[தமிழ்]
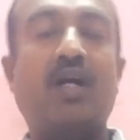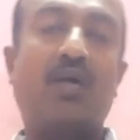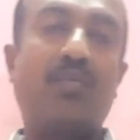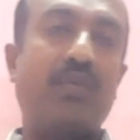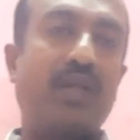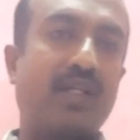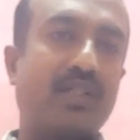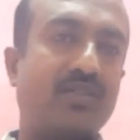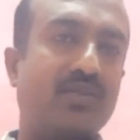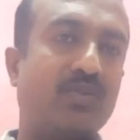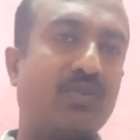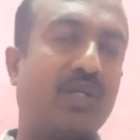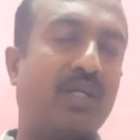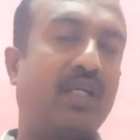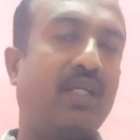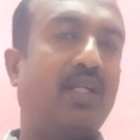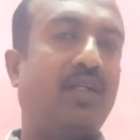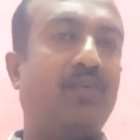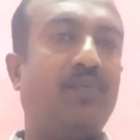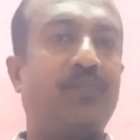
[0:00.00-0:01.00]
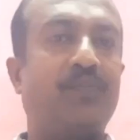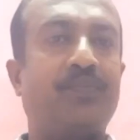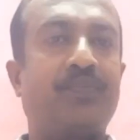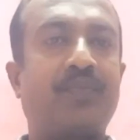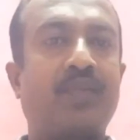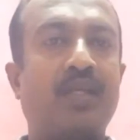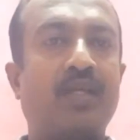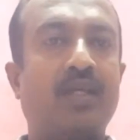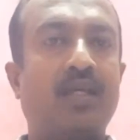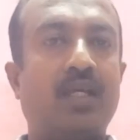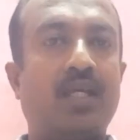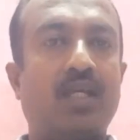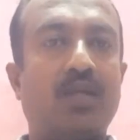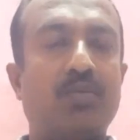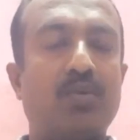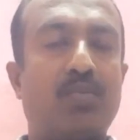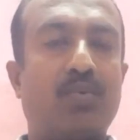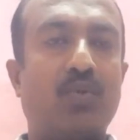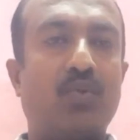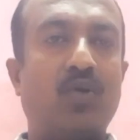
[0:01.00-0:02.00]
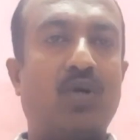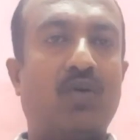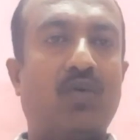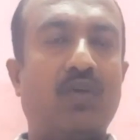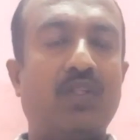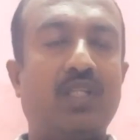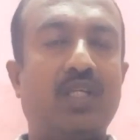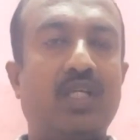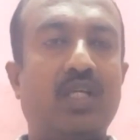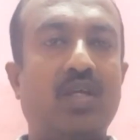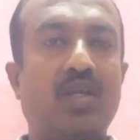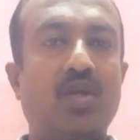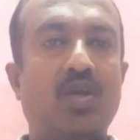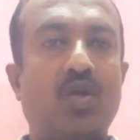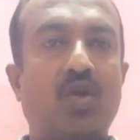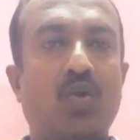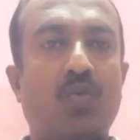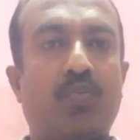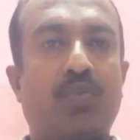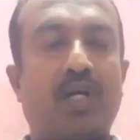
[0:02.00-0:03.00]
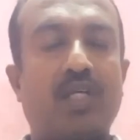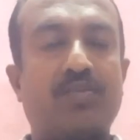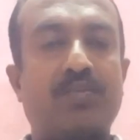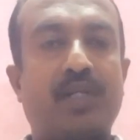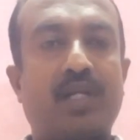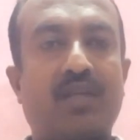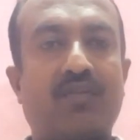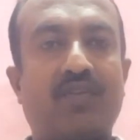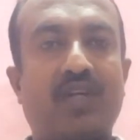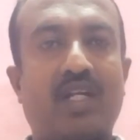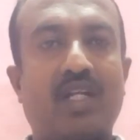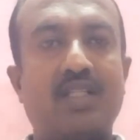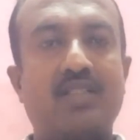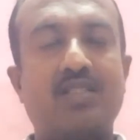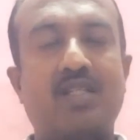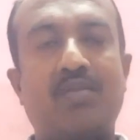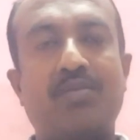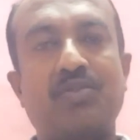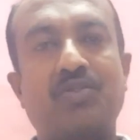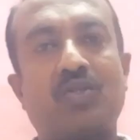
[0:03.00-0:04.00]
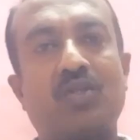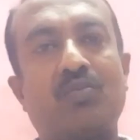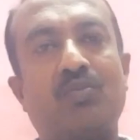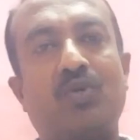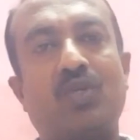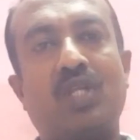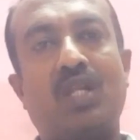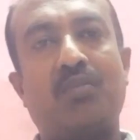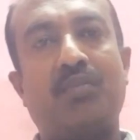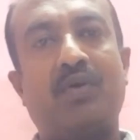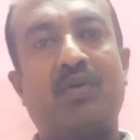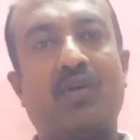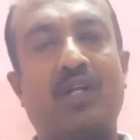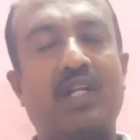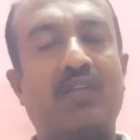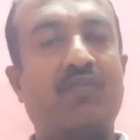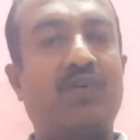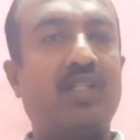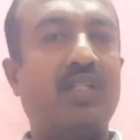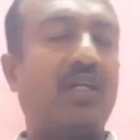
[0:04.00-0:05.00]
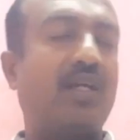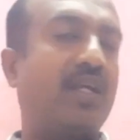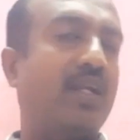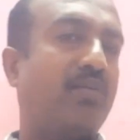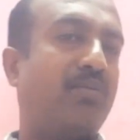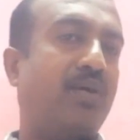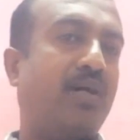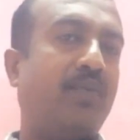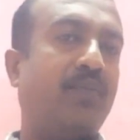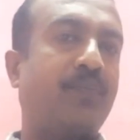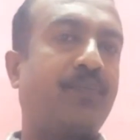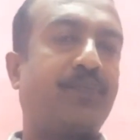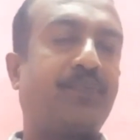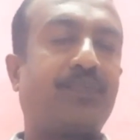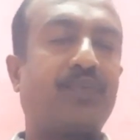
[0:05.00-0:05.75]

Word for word: காம்ப்ளெக்ஸ் உரங்கள் இப்போ பொதுவாக வந்து பாஸ்பாட்டிக் ஃபெர்டிலைசர் அப்படின்னு சொல்லும்போது நம்ம கண் வந்து கண்டிப்பாக